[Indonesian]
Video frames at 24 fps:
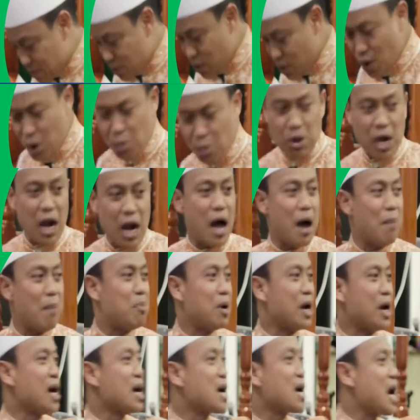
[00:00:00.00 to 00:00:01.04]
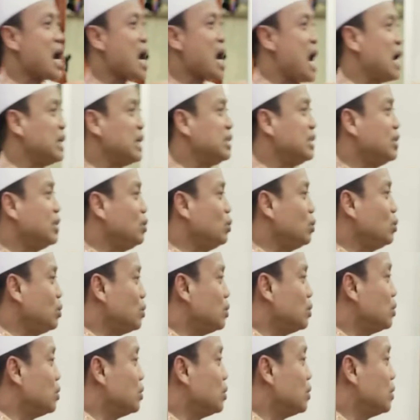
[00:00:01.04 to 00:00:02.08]
Oh, berapa langkah kaki itu?
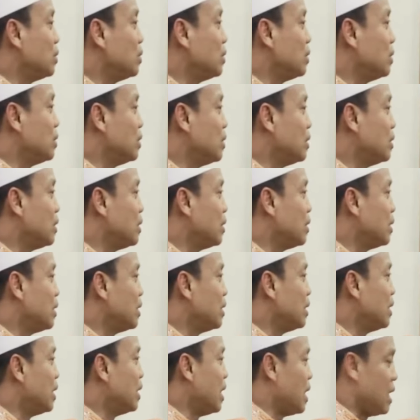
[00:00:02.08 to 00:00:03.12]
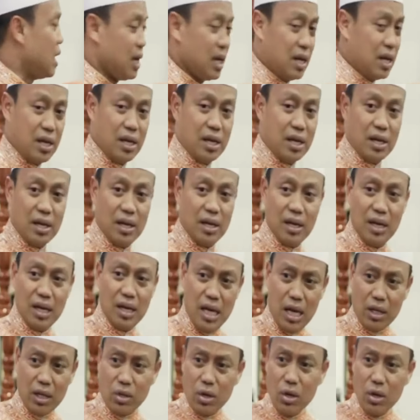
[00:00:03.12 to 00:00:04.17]
Eh,
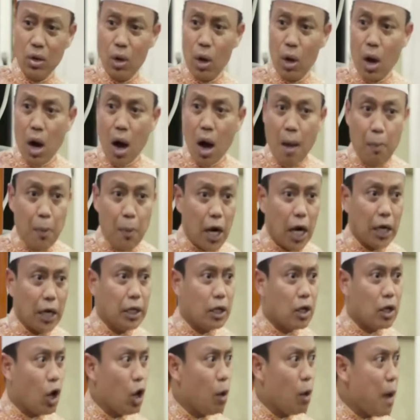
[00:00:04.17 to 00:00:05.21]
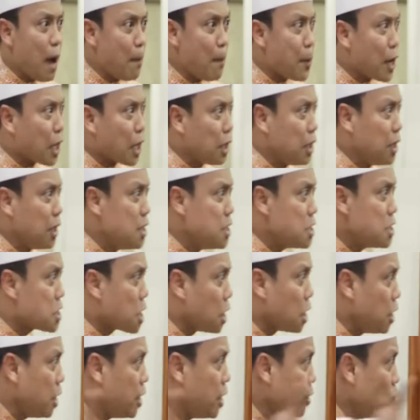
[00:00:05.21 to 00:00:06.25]
iya toh? Apalagi kalau Bapak
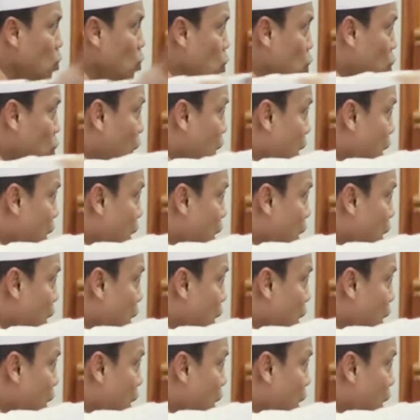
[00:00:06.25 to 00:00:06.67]
keliling-keliling dulu